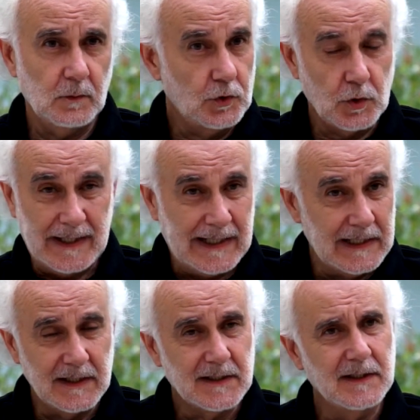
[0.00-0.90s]
mucho
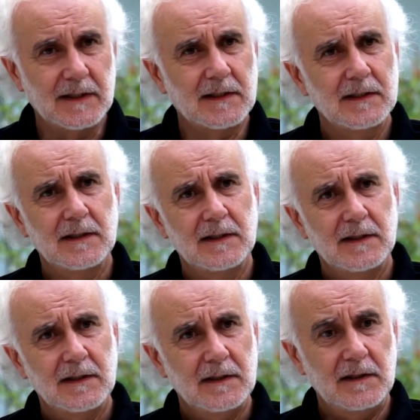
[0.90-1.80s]
análisis,
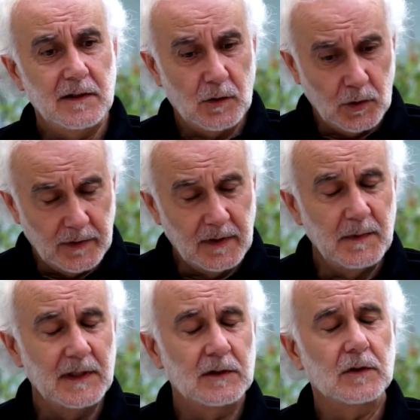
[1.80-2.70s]
eh,
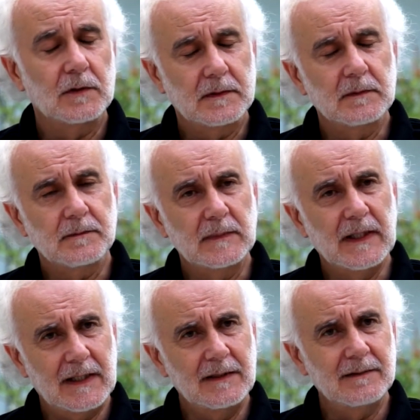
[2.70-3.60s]
conocimiento
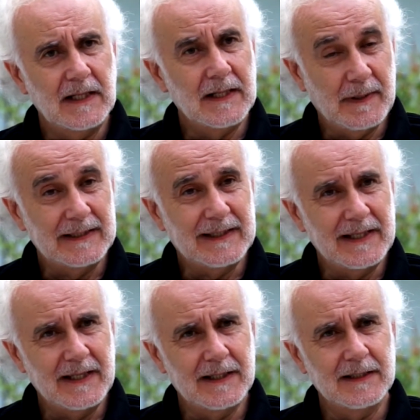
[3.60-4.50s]
de, de, la
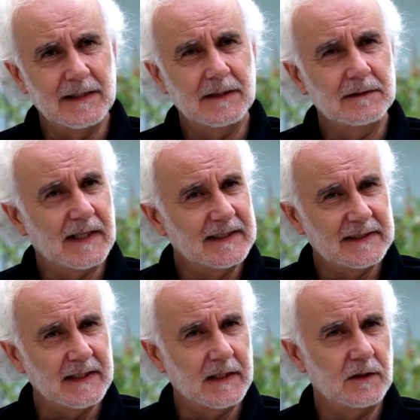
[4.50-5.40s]
materia
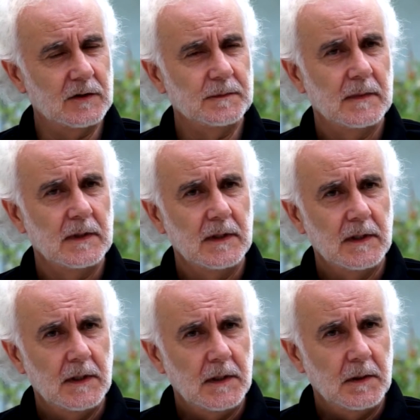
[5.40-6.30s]
tratada, ¿no?
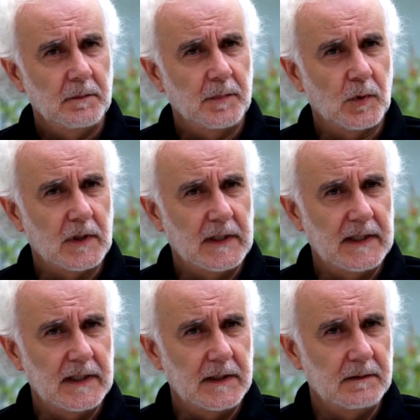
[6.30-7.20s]

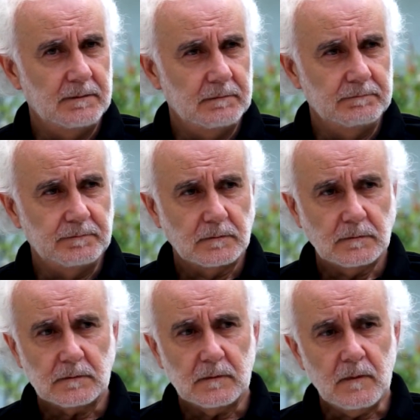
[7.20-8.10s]
Porque
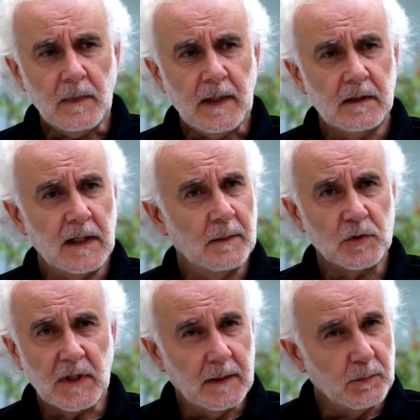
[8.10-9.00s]
mm, la
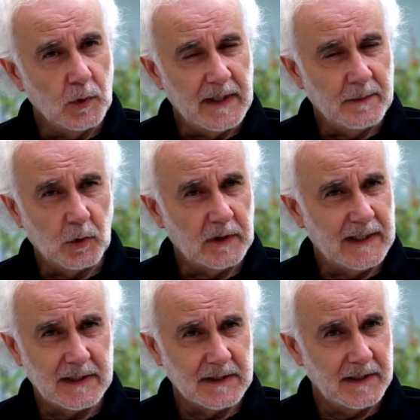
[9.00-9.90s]
música puede
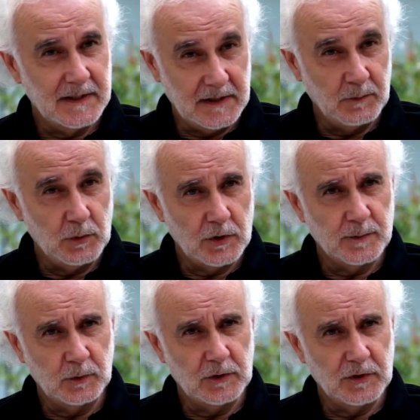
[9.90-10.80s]
abordarse desde muchos
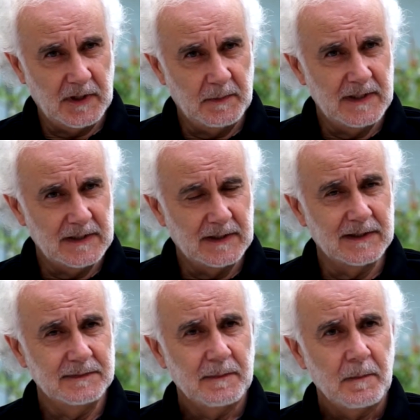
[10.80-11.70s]
puntos de vista